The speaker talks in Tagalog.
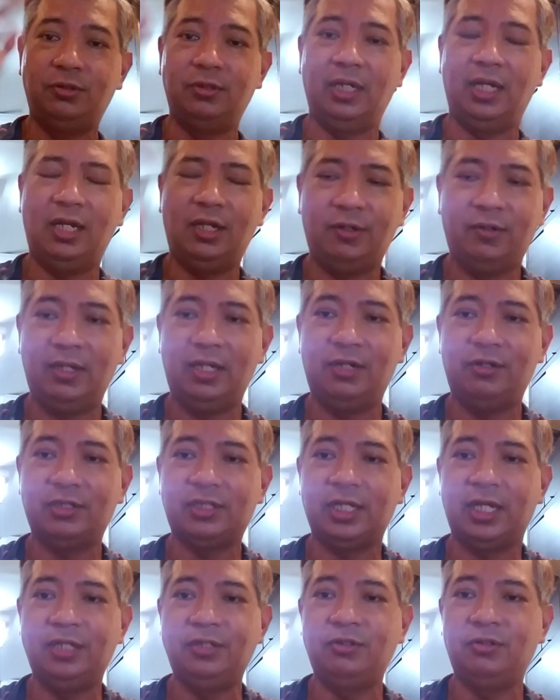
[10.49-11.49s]
Hello hello
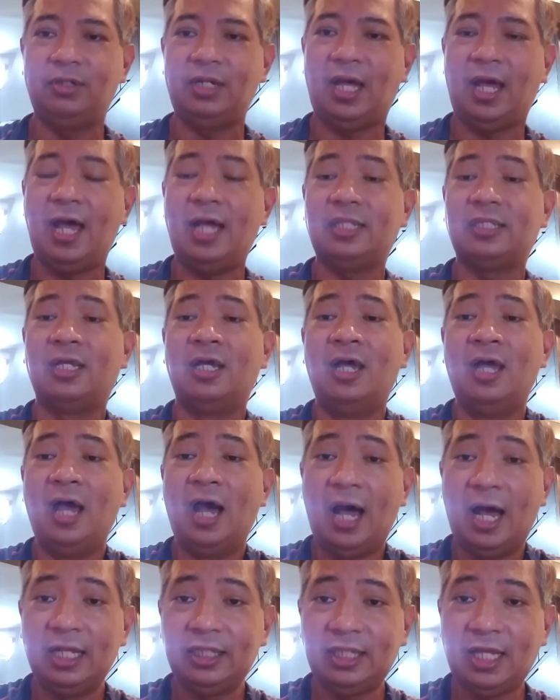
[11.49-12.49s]
sa inyong lahat
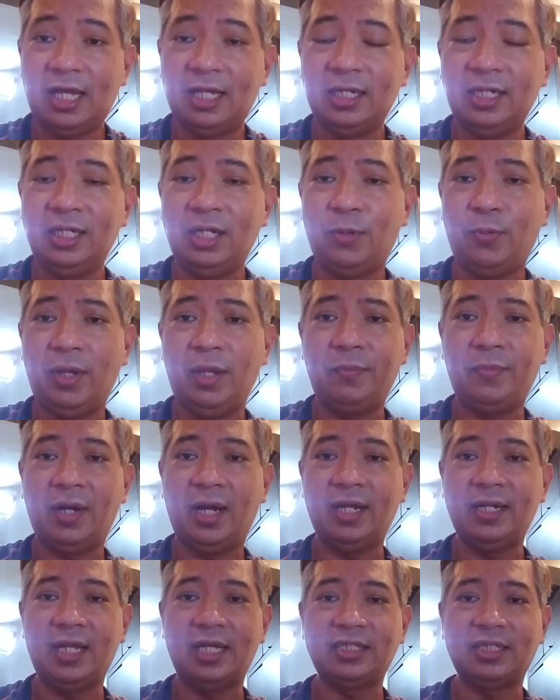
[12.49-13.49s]
at narinaway
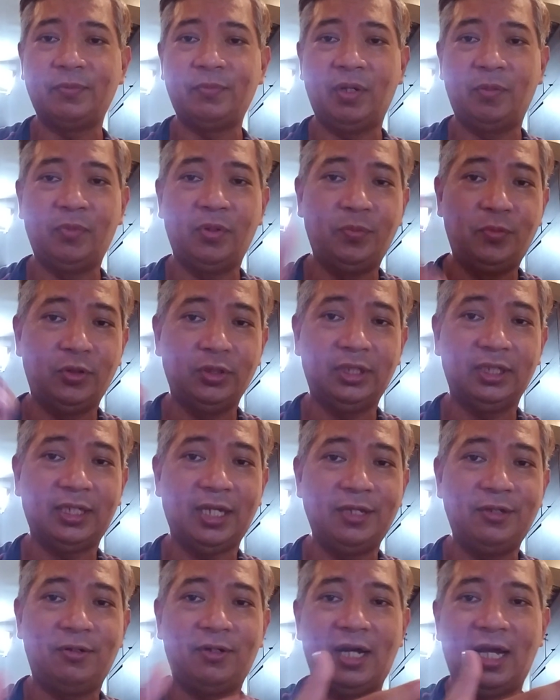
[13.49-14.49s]
mga nasa mabubuti
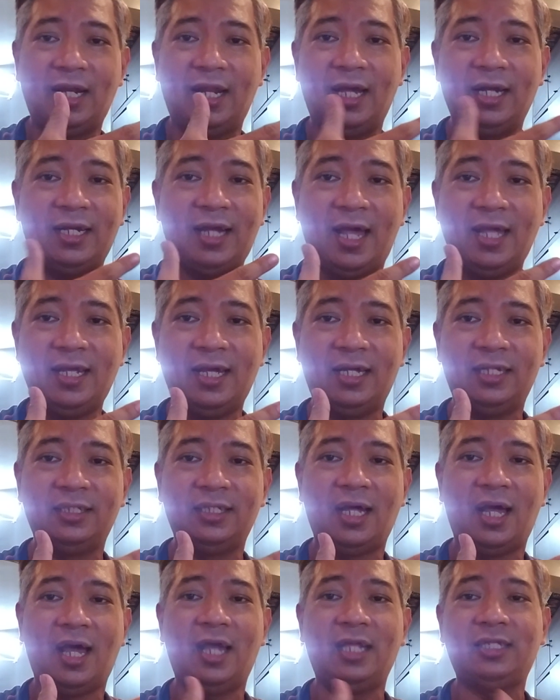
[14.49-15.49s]
kayong kalagayan
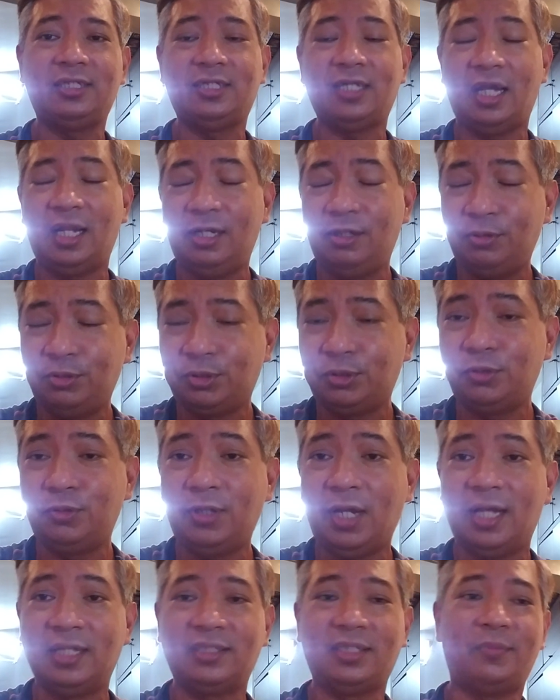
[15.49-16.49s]
at
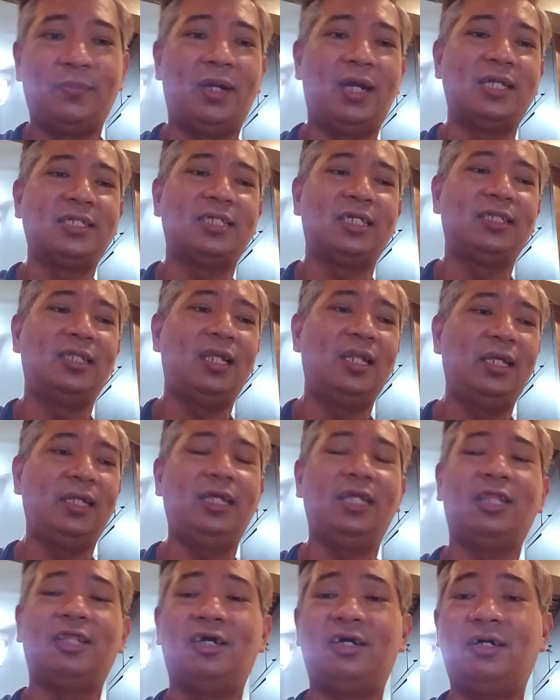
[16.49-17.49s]
kalusugan sa mga sandaling
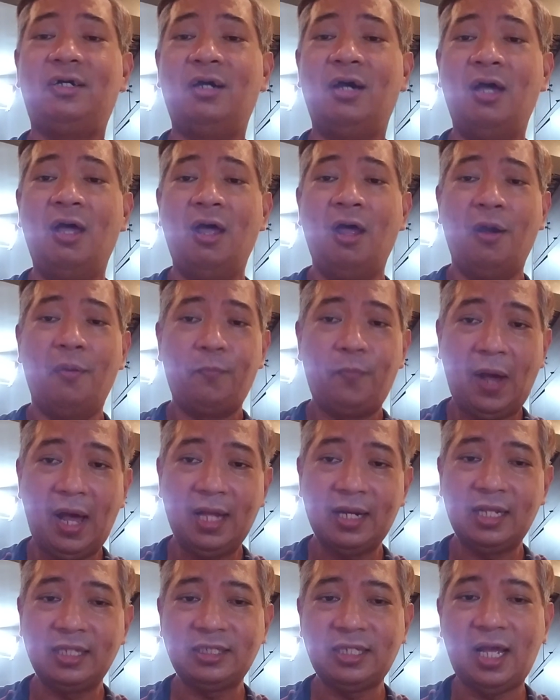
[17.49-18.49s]
ito
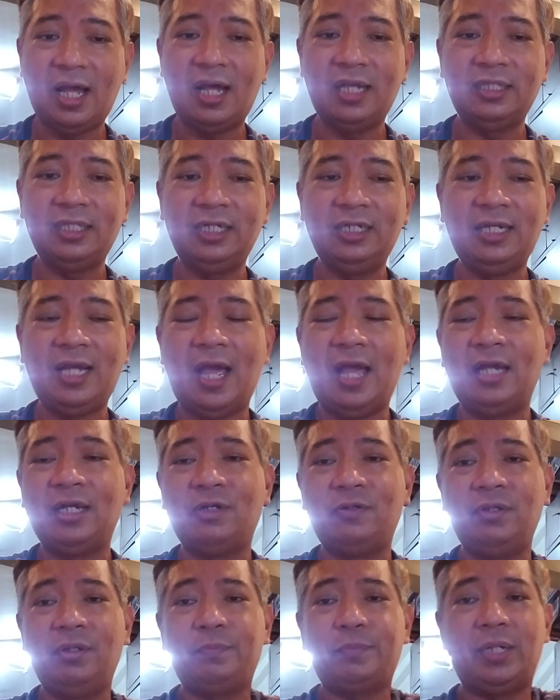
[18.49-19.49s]
para sa ating
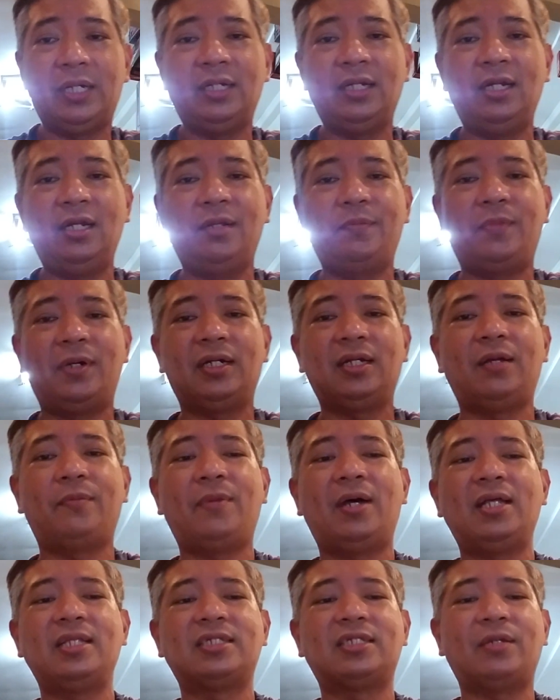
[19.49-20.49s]
gagawing paglilibang
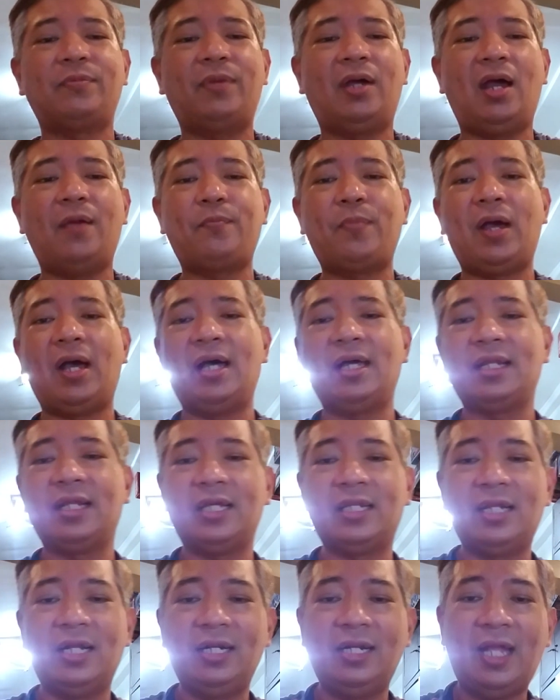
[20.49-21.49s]
naman sa mga
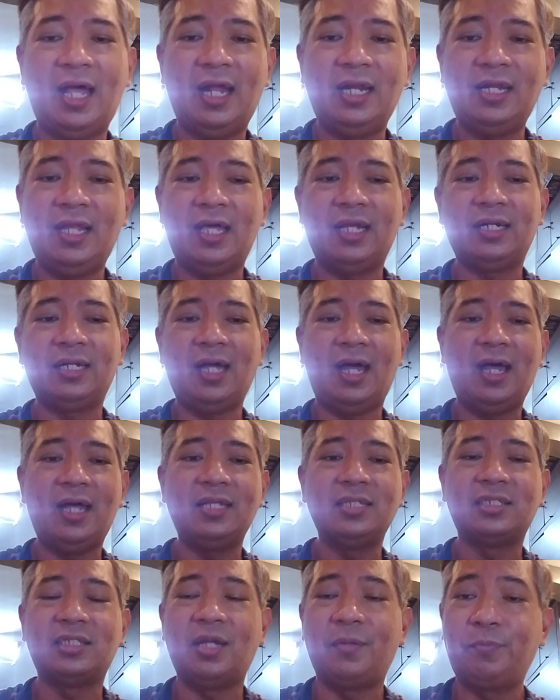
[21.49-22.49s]
pakarerang
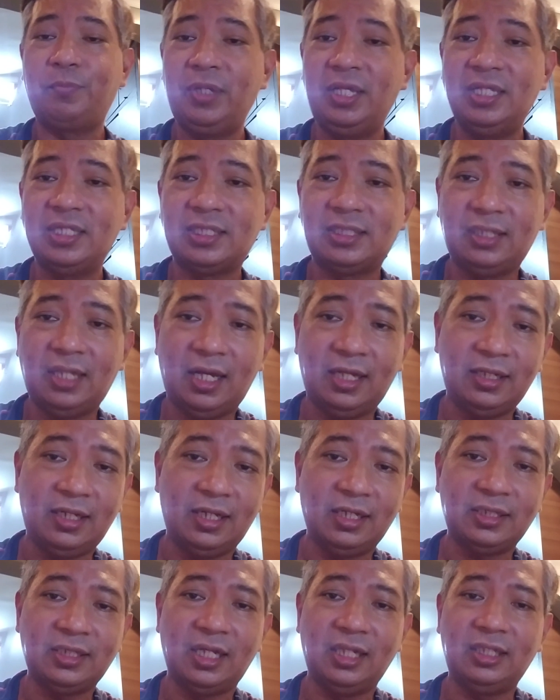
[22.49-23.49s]
lalargahan sa pista
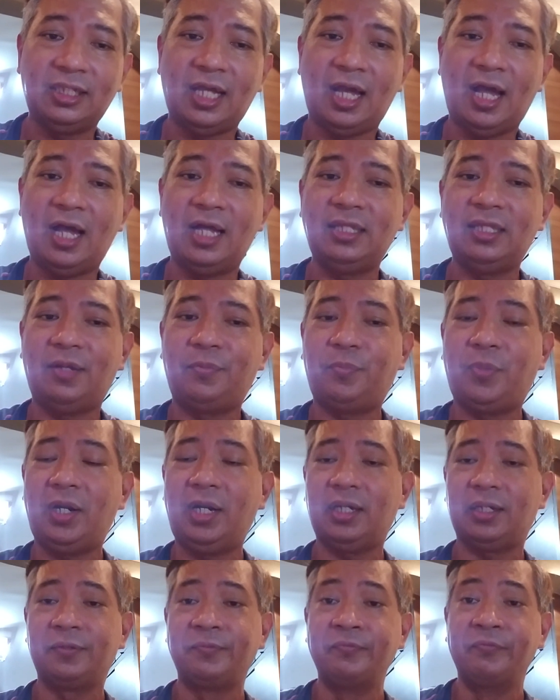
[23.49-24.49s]
ng Santa Ana
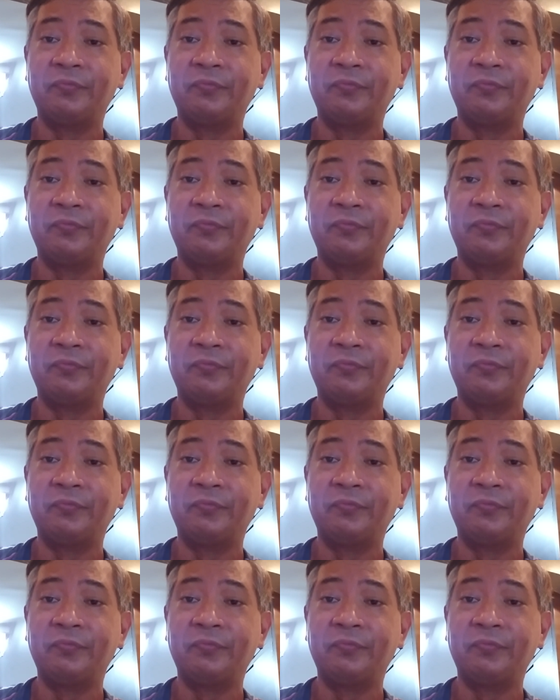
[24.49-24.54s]
Park